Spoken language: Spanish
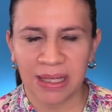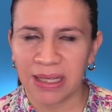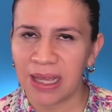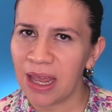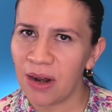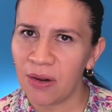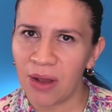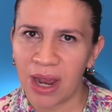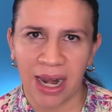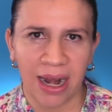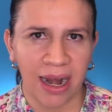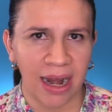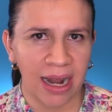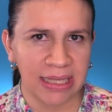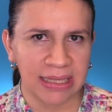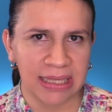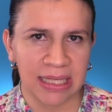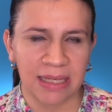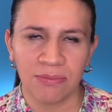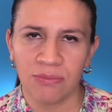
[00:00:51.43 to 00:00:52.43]
quiero aclarar
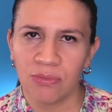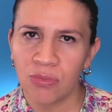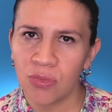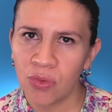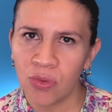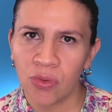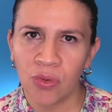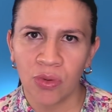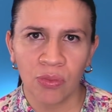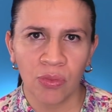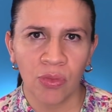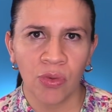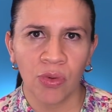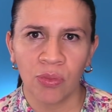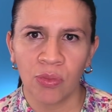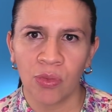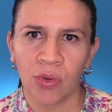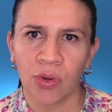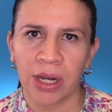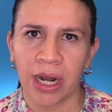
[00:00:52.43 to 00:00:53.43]
así muy, muy,
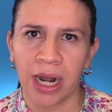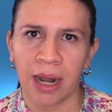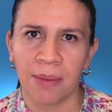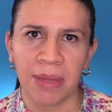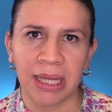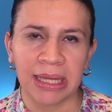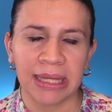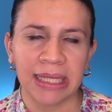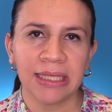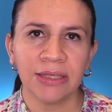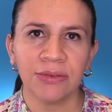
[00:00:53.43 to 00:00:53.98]
muy claramente.